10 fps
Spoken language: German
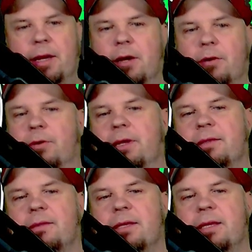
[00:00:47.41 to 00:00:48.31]
Energon
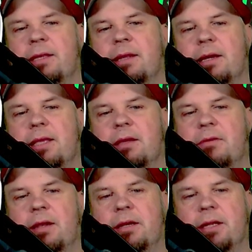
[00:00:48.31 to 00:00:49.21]
ist die
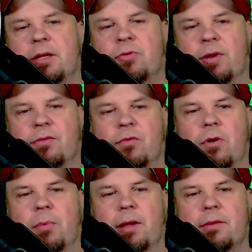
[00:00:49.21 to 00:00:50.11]
Energiequelle der
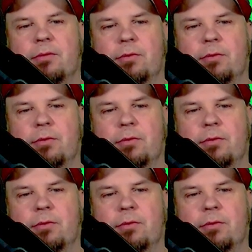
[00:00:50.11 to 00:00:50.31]
Transformers